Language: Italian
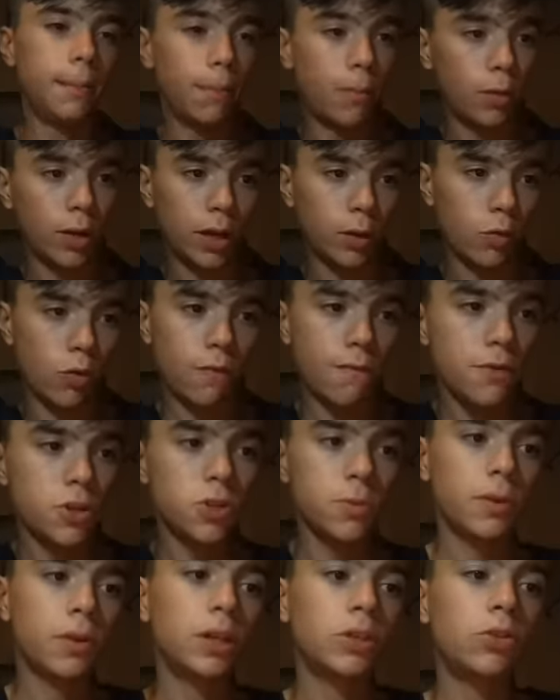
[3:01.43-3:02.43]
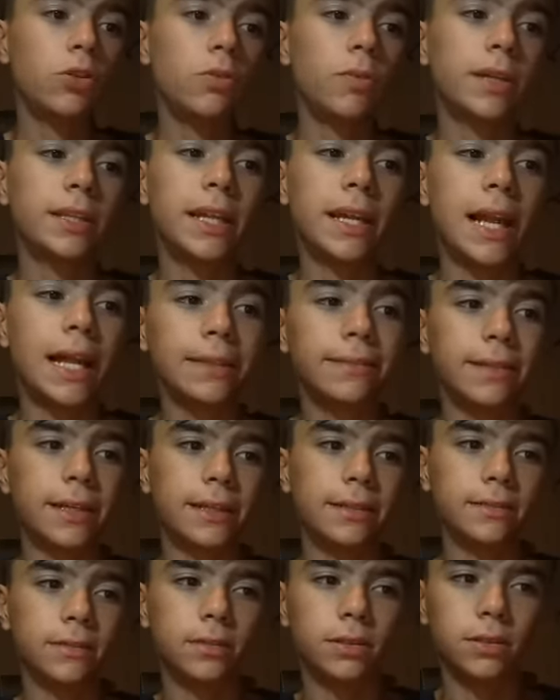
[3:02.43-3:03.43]
Monaco. Invece per quanto riguarda
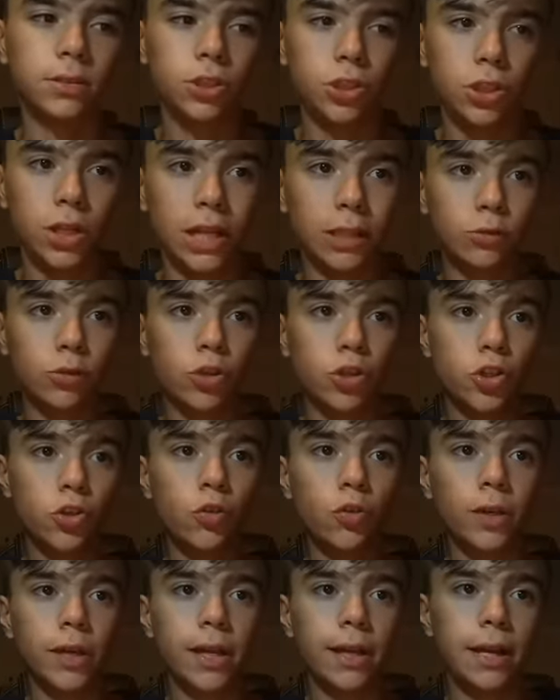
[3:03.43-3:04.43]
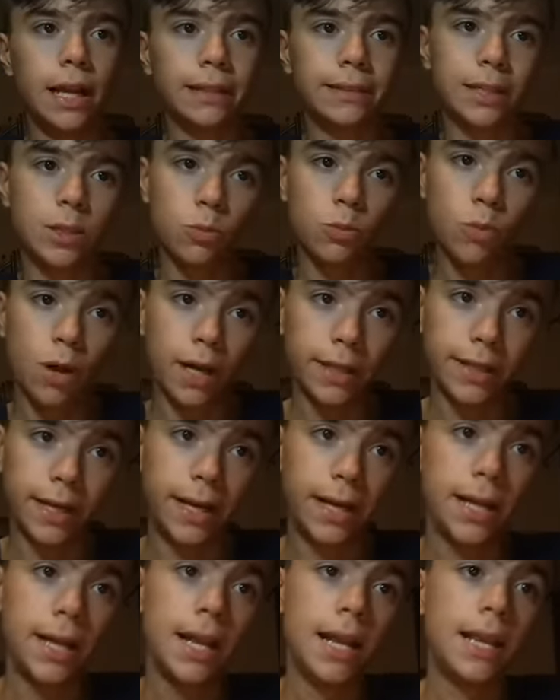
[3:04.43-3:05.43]
l'altro girone, l'altra squadra,
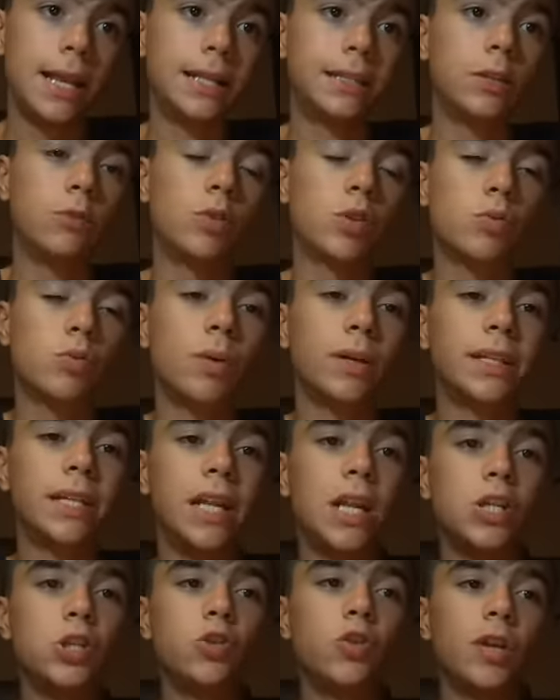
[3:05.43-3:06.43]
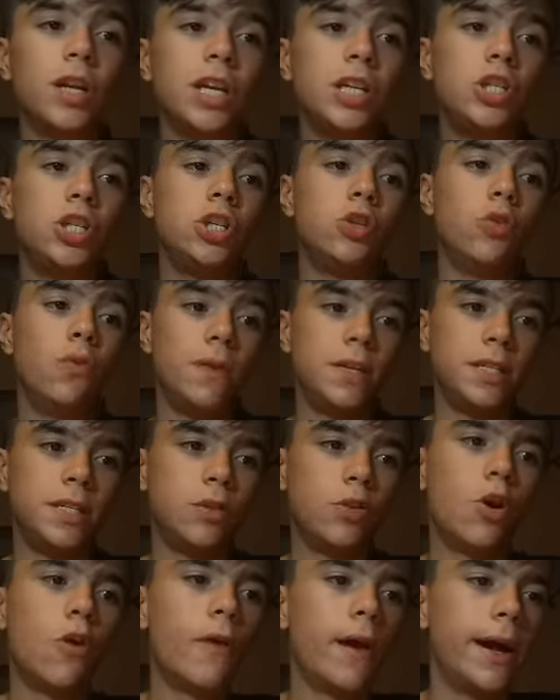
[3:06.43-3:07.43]
le altre due squadre del girone G dove si
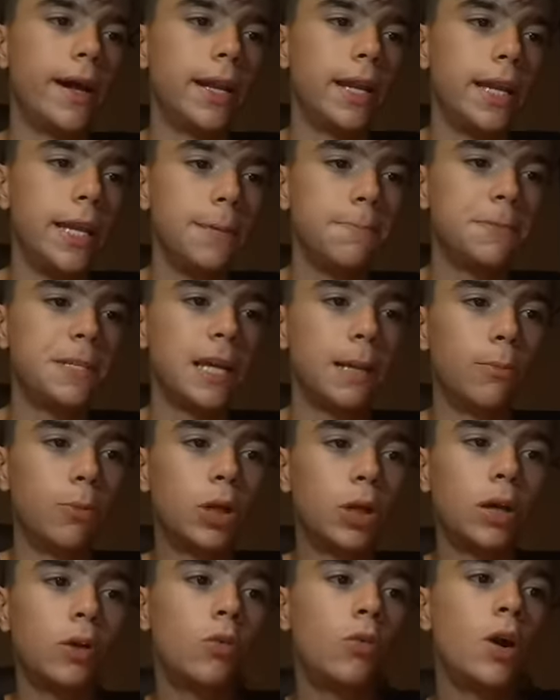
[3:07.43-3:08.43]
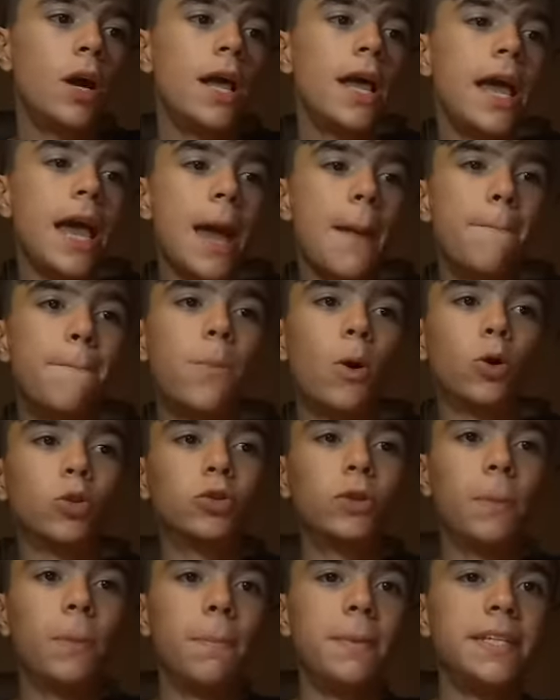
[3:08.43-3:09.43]
trova l'Ipsia e il Monaco è
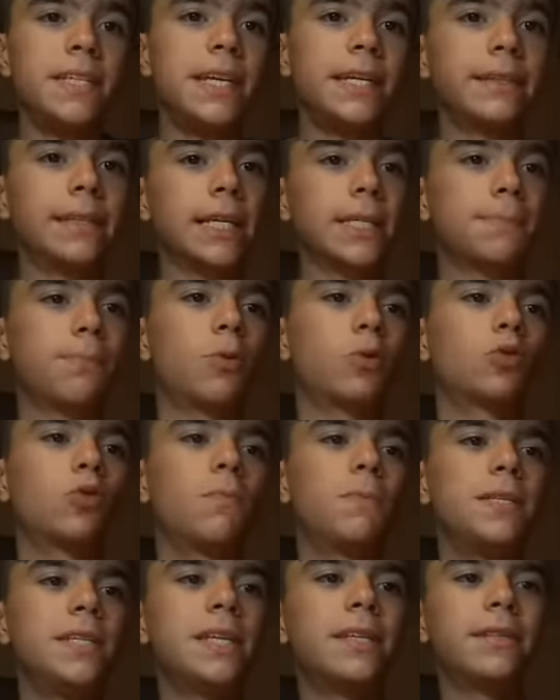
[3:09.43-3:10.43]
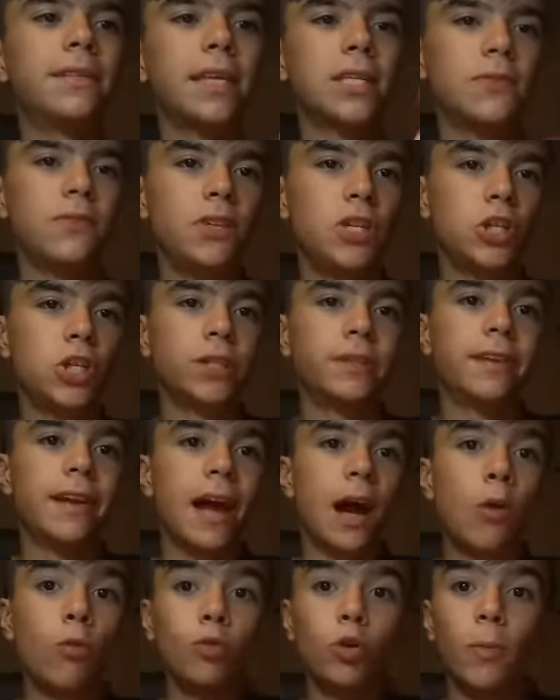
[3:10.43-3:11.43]
Porto Besiktas. Porto Besiktas finisce 3
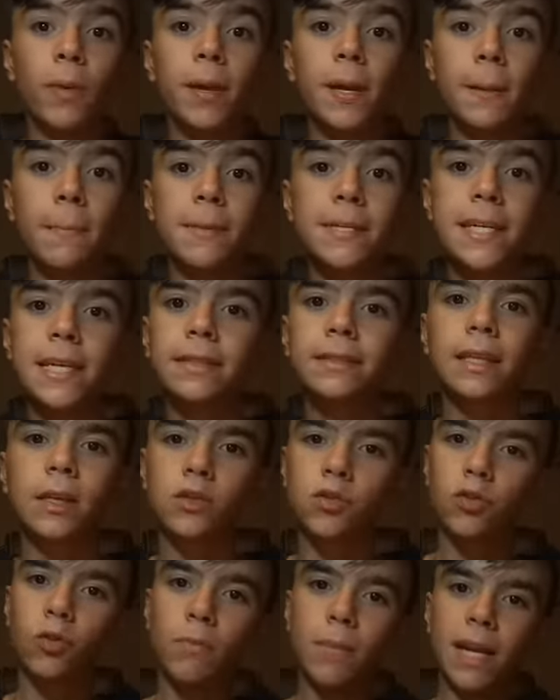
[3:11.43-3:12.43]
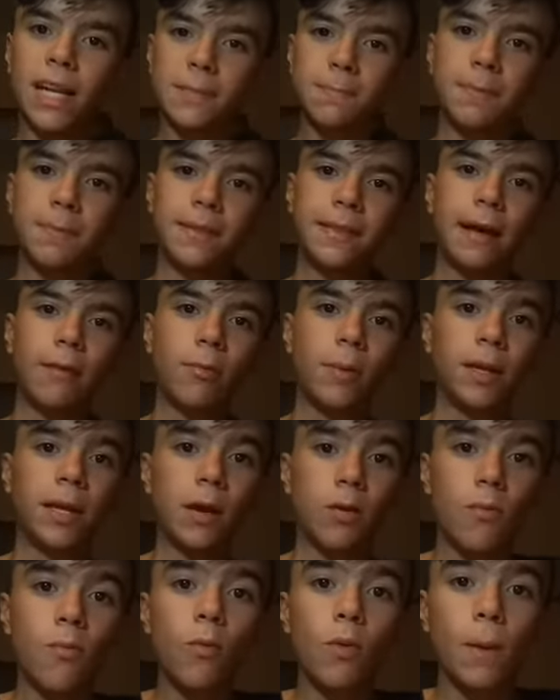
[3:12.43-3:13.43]
a 1 per il Besiktas, non me l'aspettavo perché
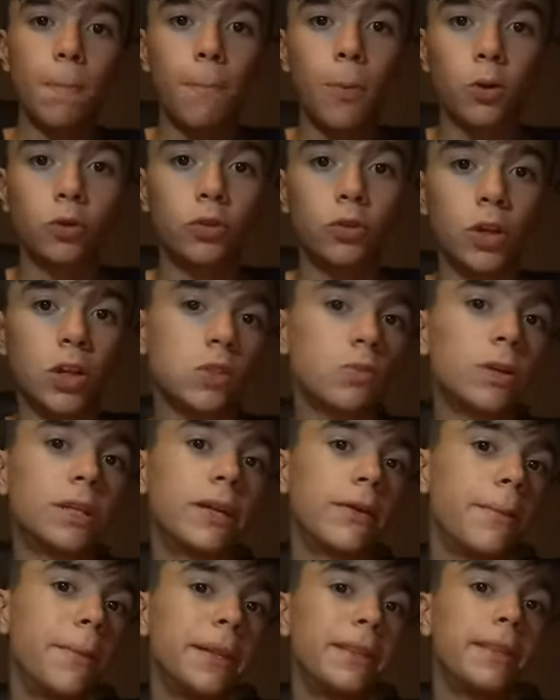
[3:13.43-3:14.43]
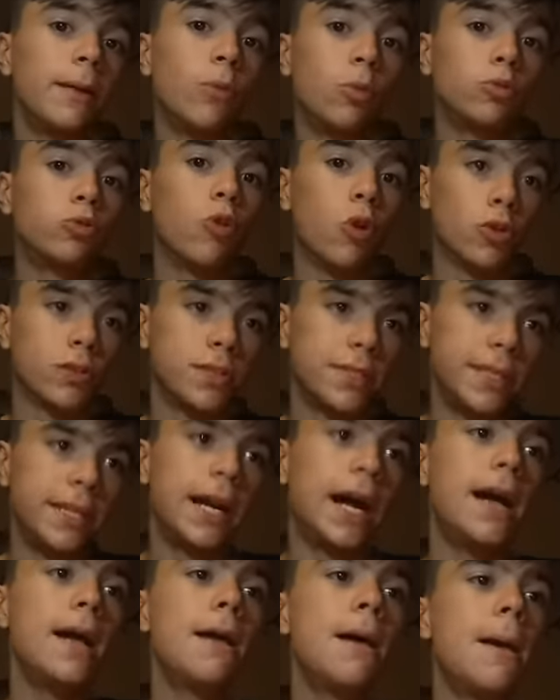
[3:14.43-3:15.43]
comunque il Porto è una squadra veramente molto ostica
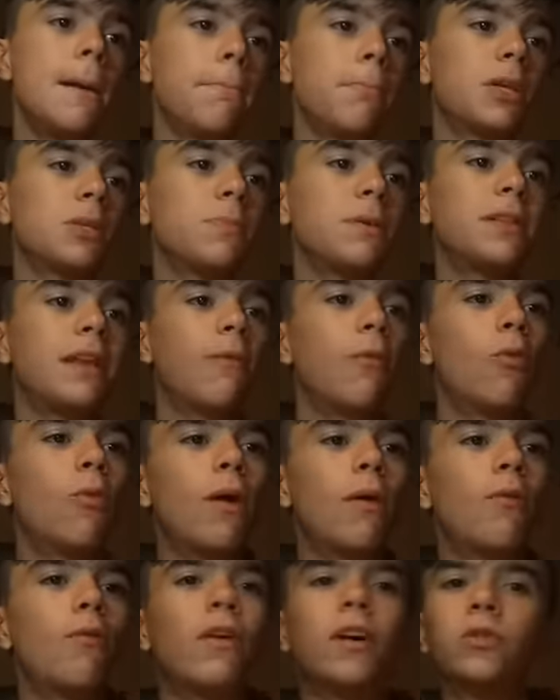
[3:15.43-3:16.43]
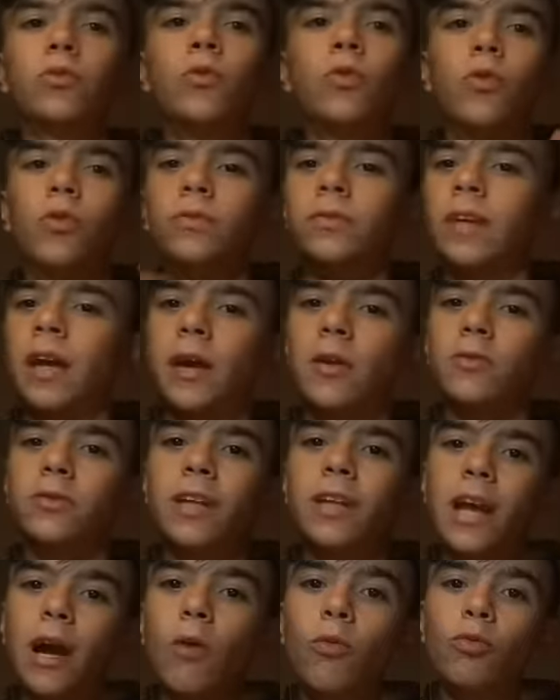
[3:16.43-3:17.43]
ostica. Mi aspettavo qua, avevo fatto un contrario,
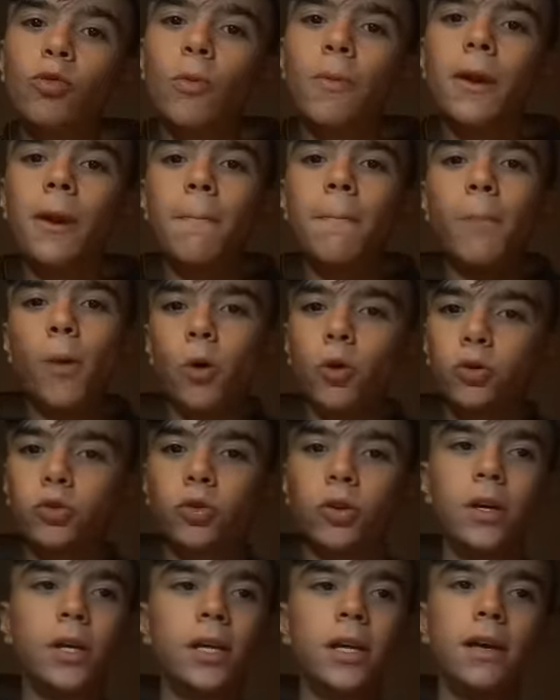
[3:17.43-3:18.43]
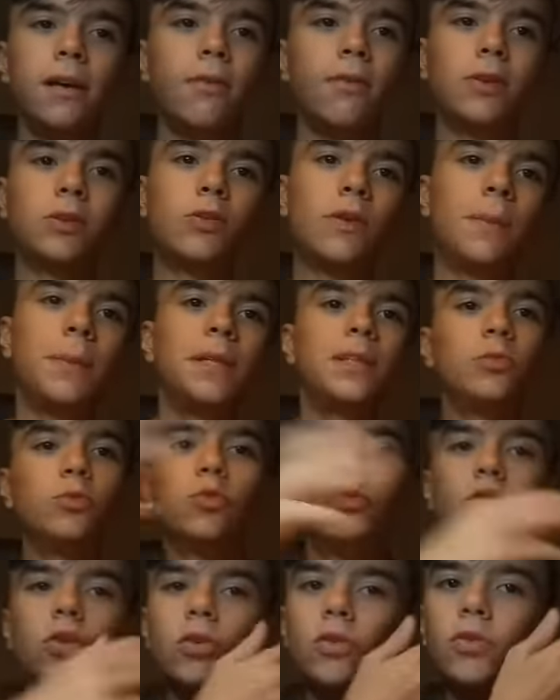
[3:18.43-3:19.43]
3 a 1 per il Porto. Ho fatto veramente
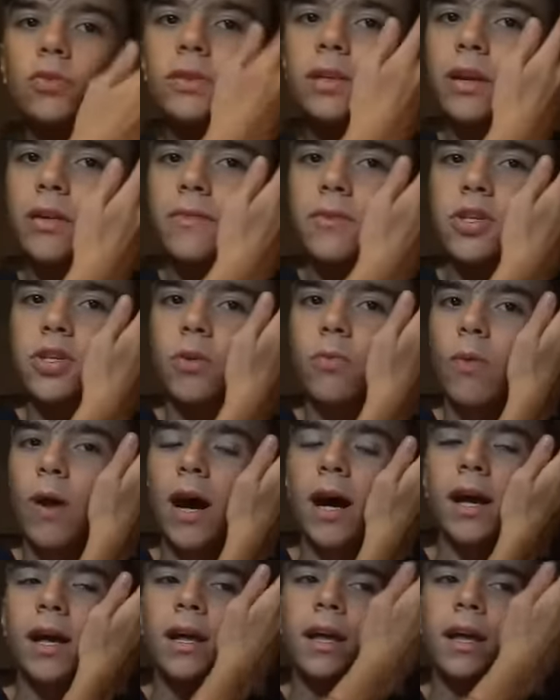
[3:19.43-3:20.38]
tutto il contrario, invece qua